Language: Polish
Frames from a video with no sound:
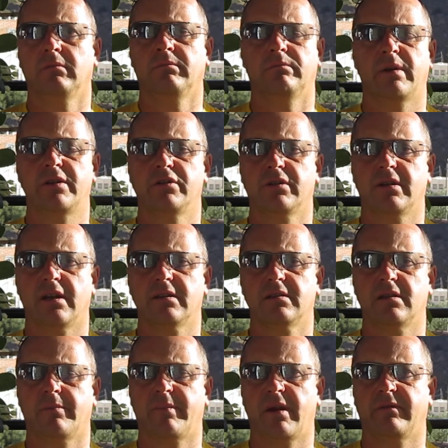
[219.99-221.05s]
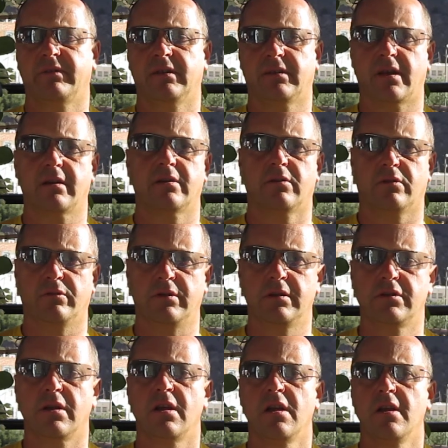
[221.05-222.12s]
będzie nas naprawdę tak
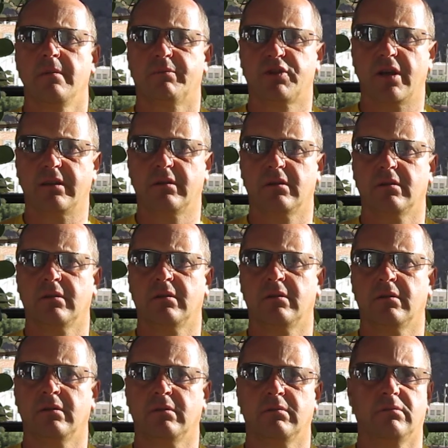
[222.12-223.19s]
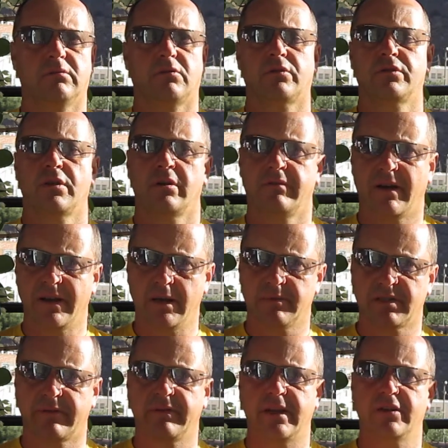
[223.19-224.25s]
chronić przed y,
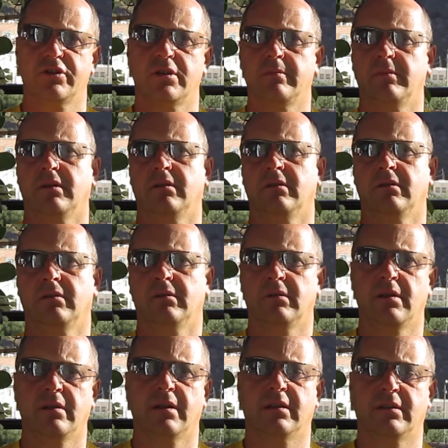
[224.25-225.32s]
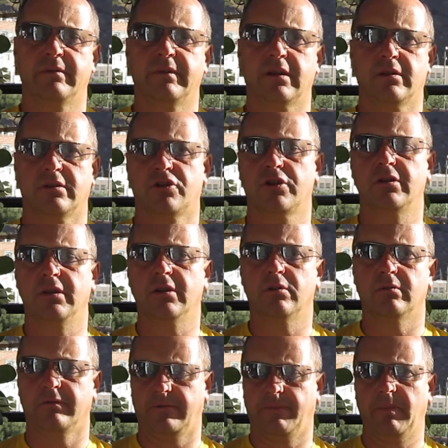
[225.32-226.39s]
oddziaływaniem zewnętrznym y, negatywnych
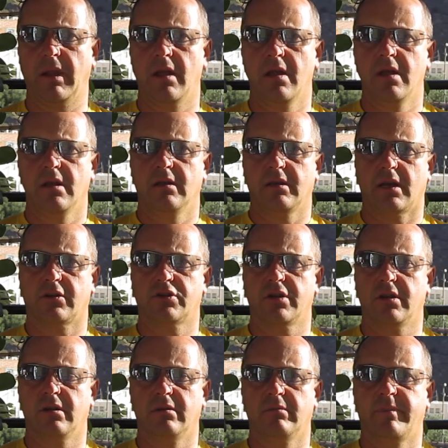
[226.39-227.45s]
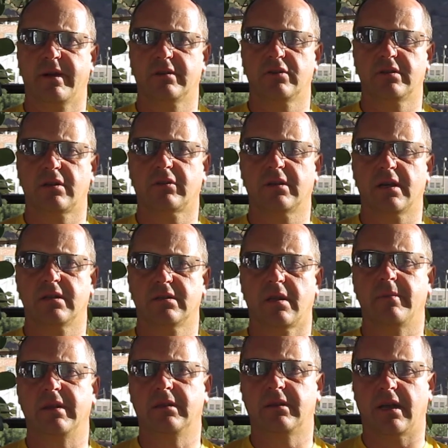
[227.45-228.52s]
czynników. Także bardzo istotna jest
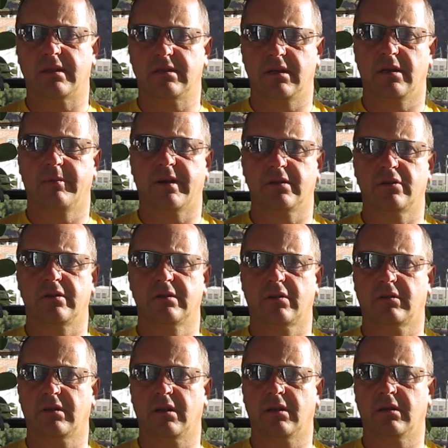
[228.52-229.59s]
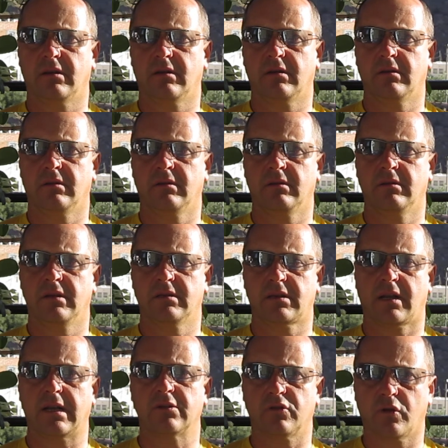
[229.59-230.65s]
ta medytacja, bardzo istotna jest
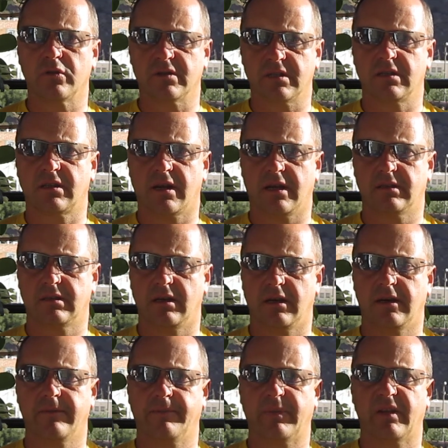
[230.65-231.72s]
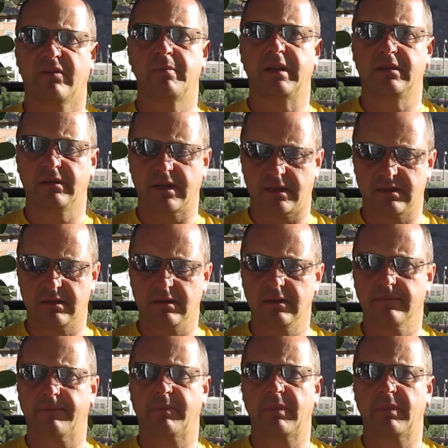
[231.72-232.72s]
taka koncentracja w medytacji,